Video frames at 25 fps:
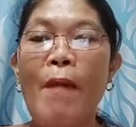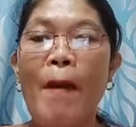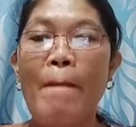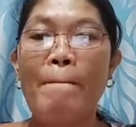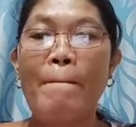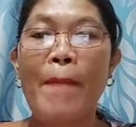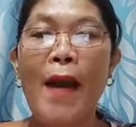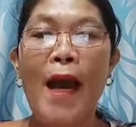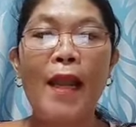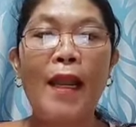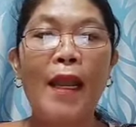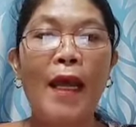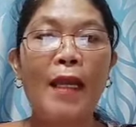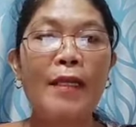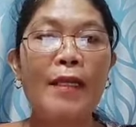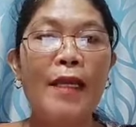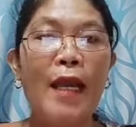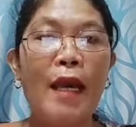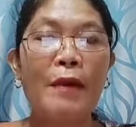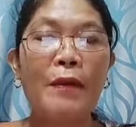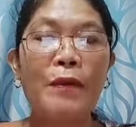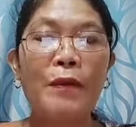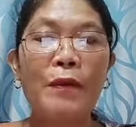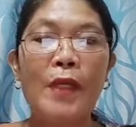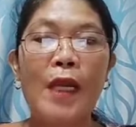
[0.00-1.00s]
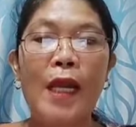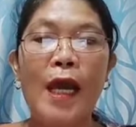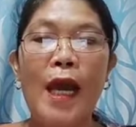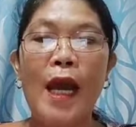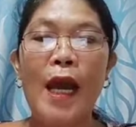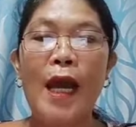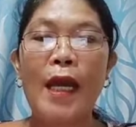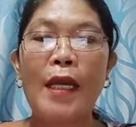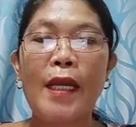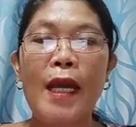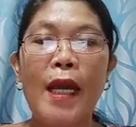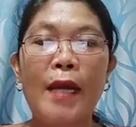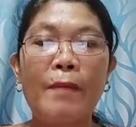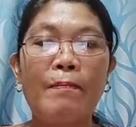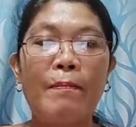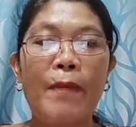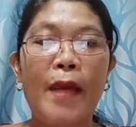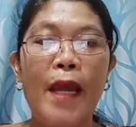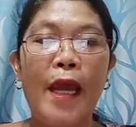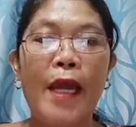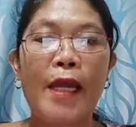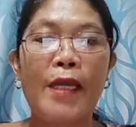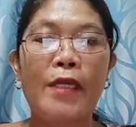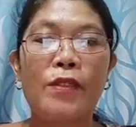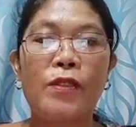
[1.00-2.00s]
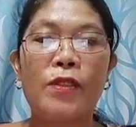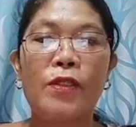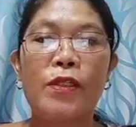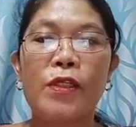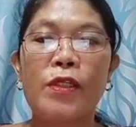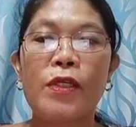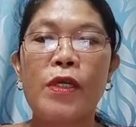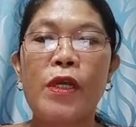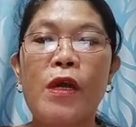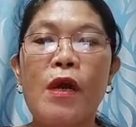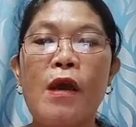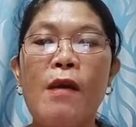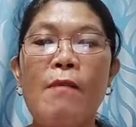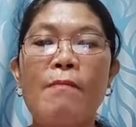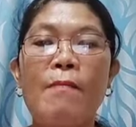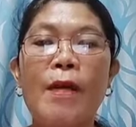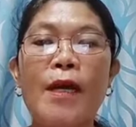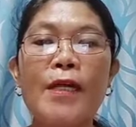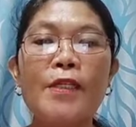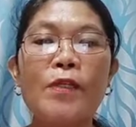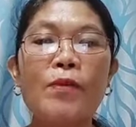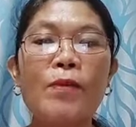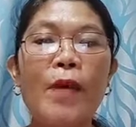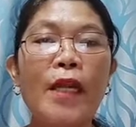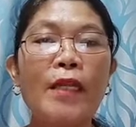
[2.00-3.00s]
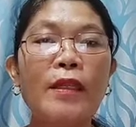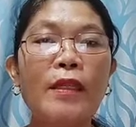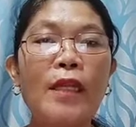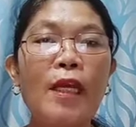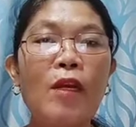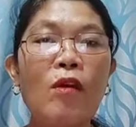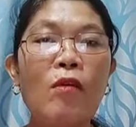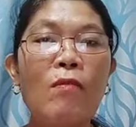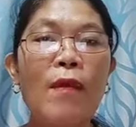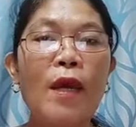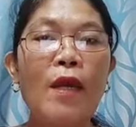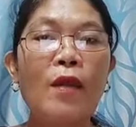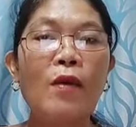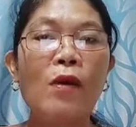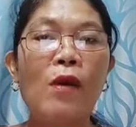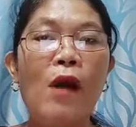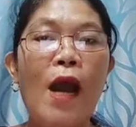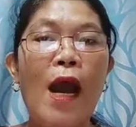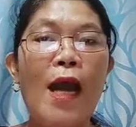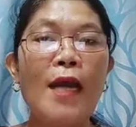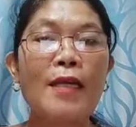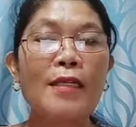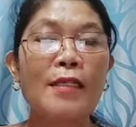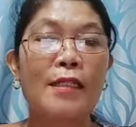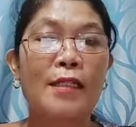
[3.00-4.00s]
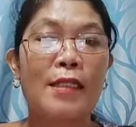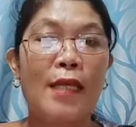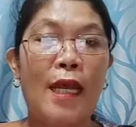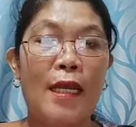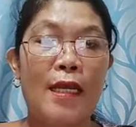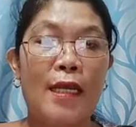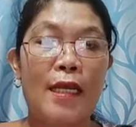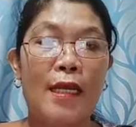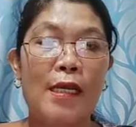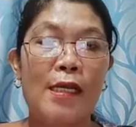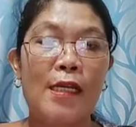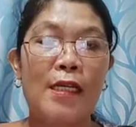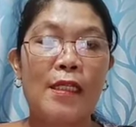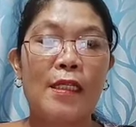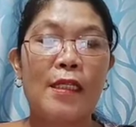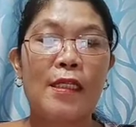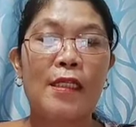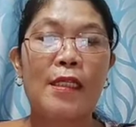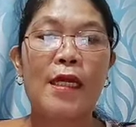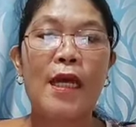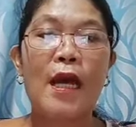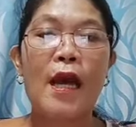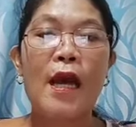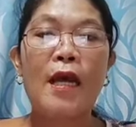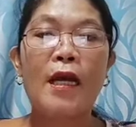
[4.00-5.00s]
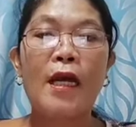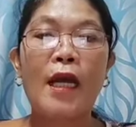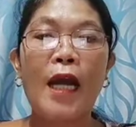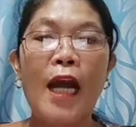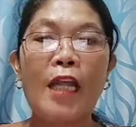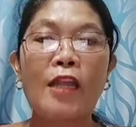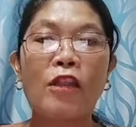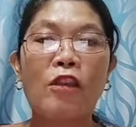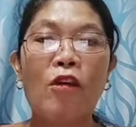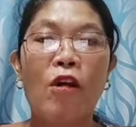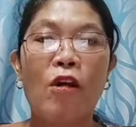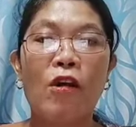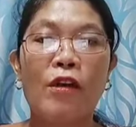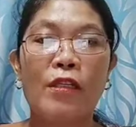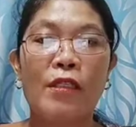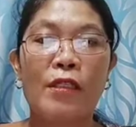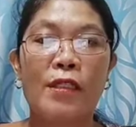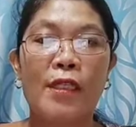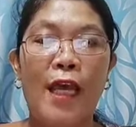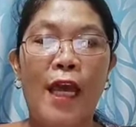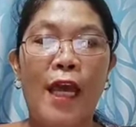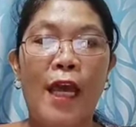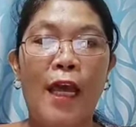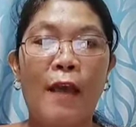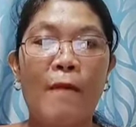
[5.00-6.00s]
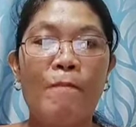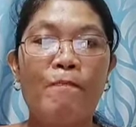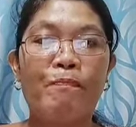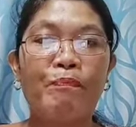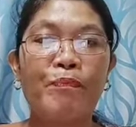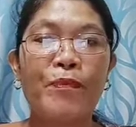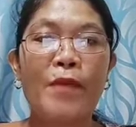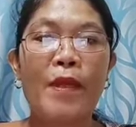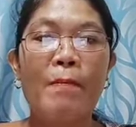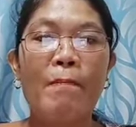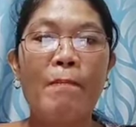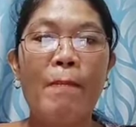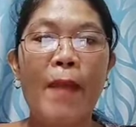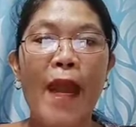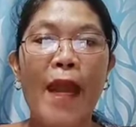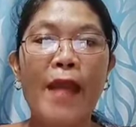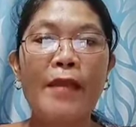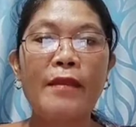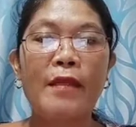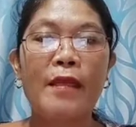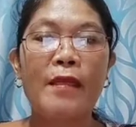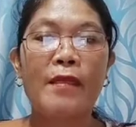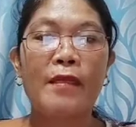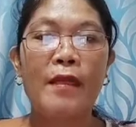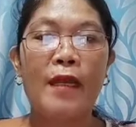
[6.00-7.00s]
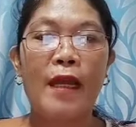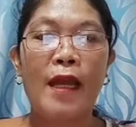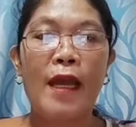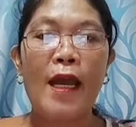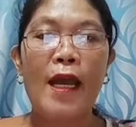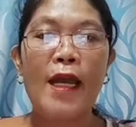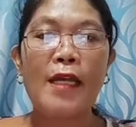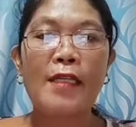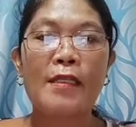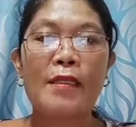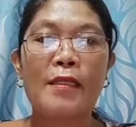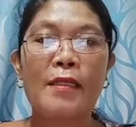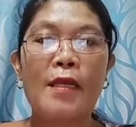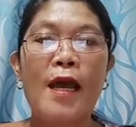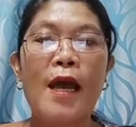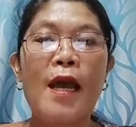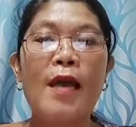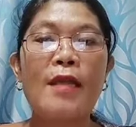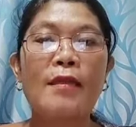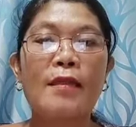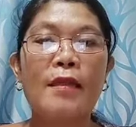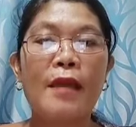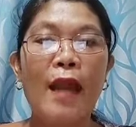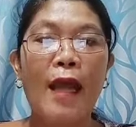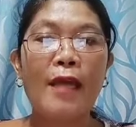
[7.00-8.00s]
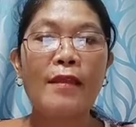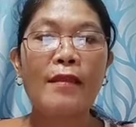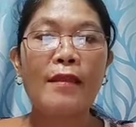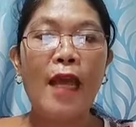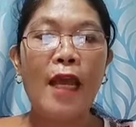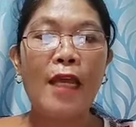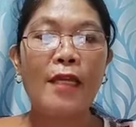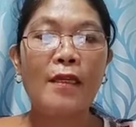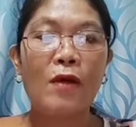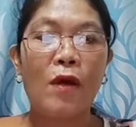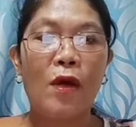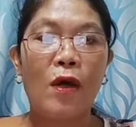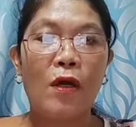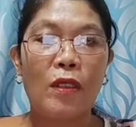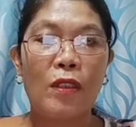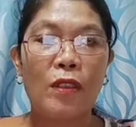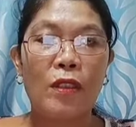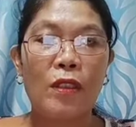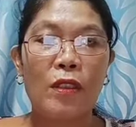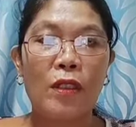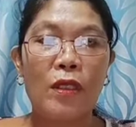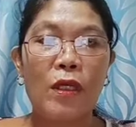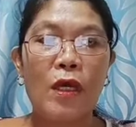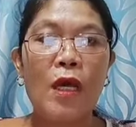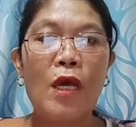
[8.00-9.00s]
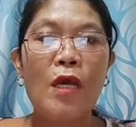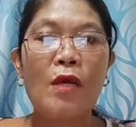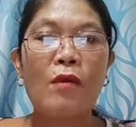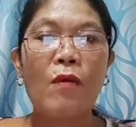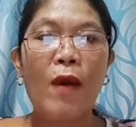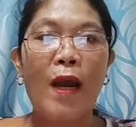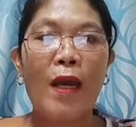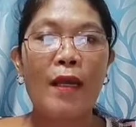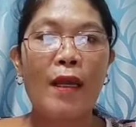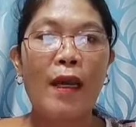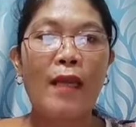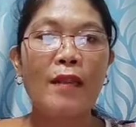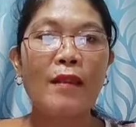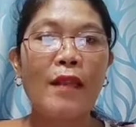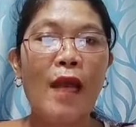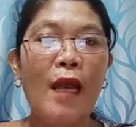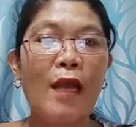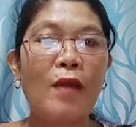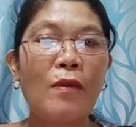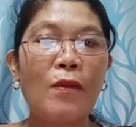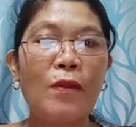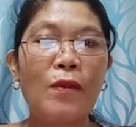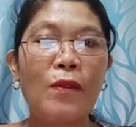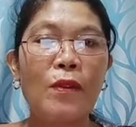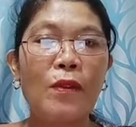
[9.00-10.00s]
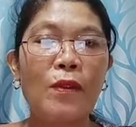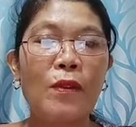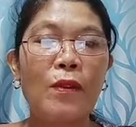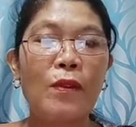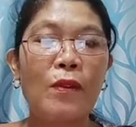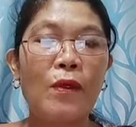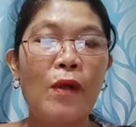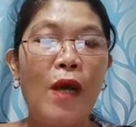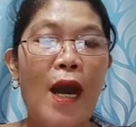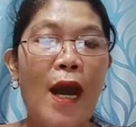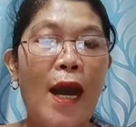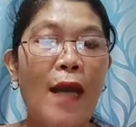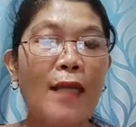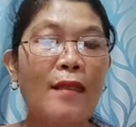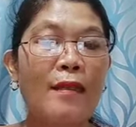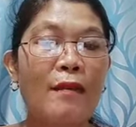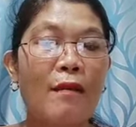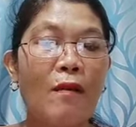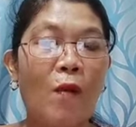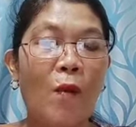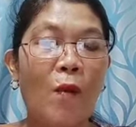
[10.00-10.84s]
Mapalad na kulay ang beige. Maswerting numero ang 6, 14. 23, 32, 41 at